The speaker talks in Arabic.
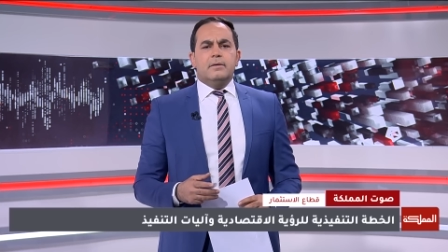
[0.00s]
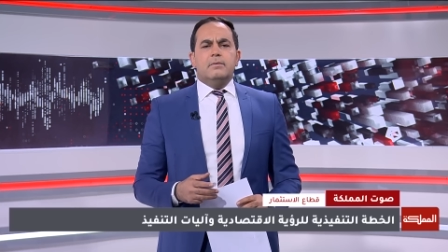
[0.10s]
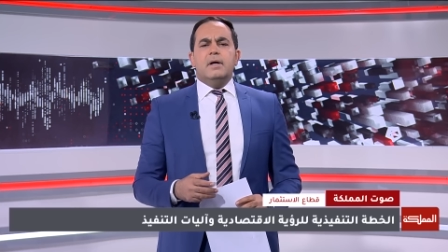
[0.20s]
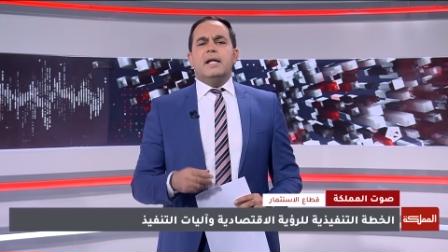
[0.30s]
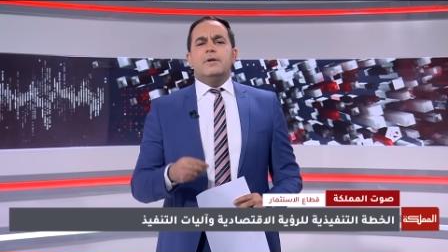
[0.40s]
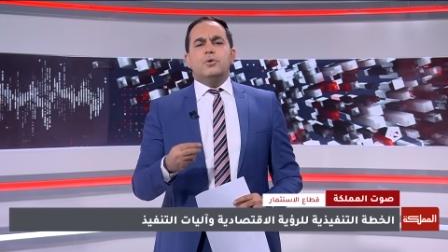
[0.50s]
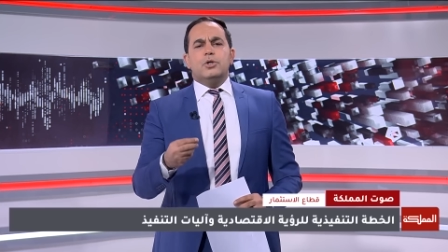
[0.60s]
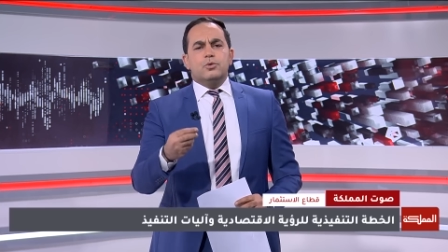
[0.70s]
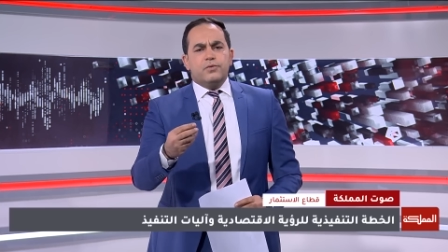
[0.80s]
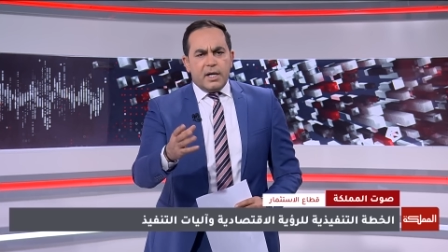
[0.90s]
ولا
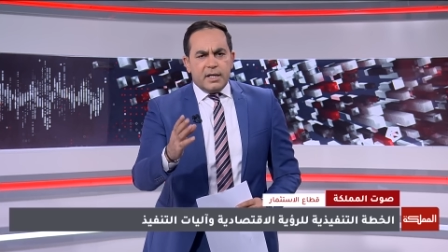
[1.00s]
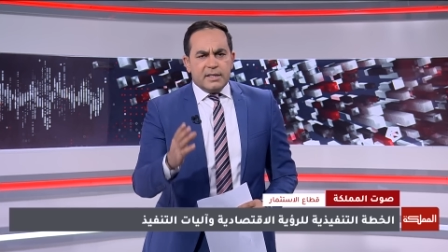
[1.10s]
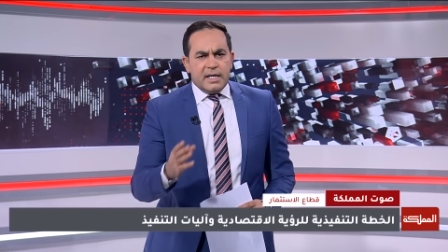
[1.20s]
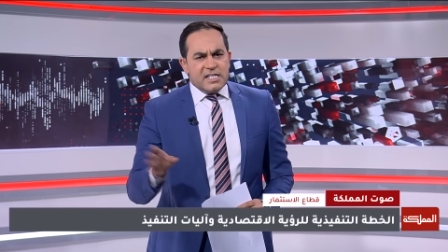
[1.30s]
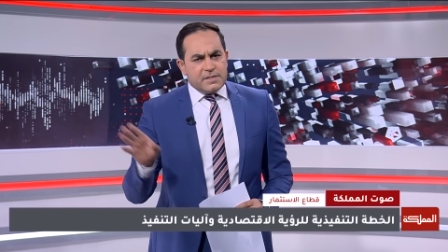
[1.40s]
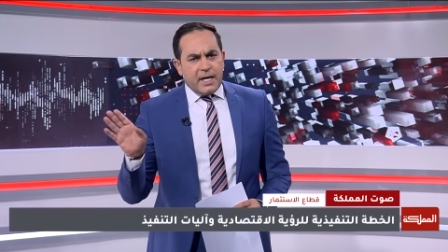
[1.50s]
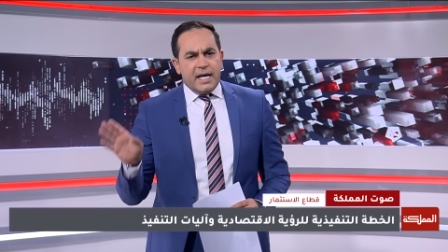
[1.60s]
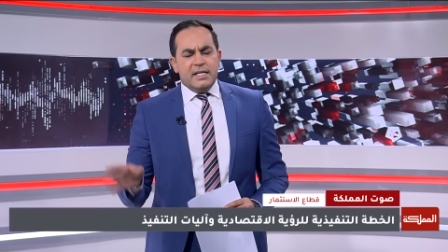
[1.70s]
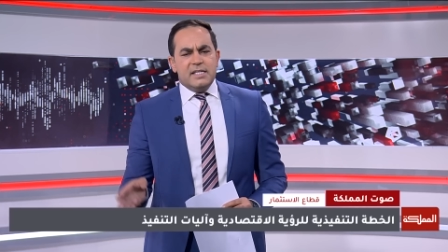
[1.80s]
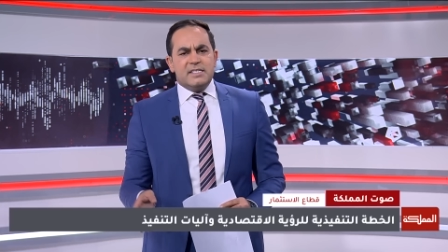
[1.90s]
نريد فقط أن نسمع
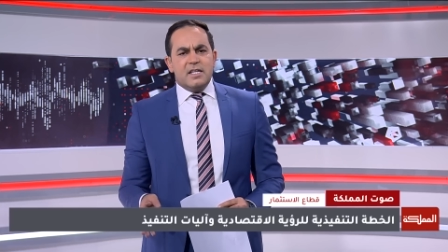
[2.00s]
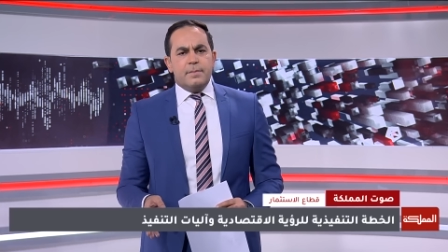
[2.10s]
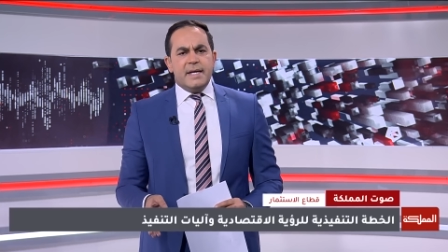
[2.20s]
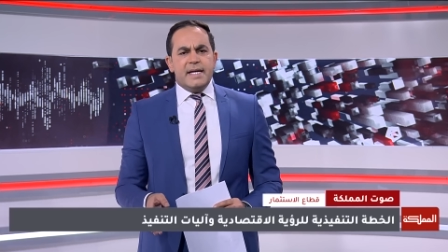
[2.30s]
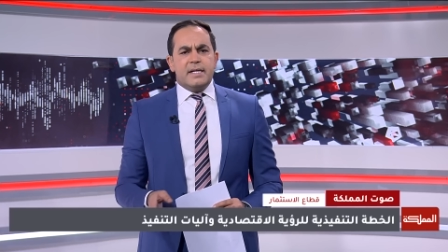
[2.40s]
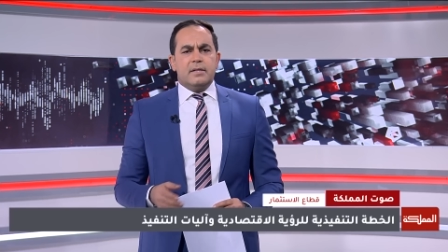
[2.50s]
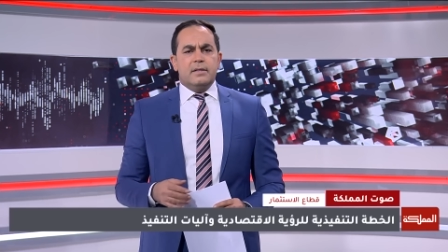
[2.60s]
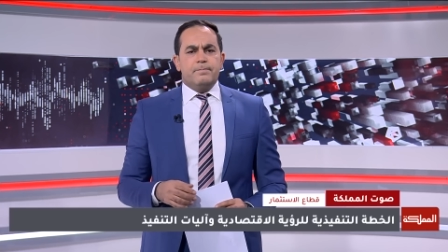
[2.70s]
عن الاستثمار؟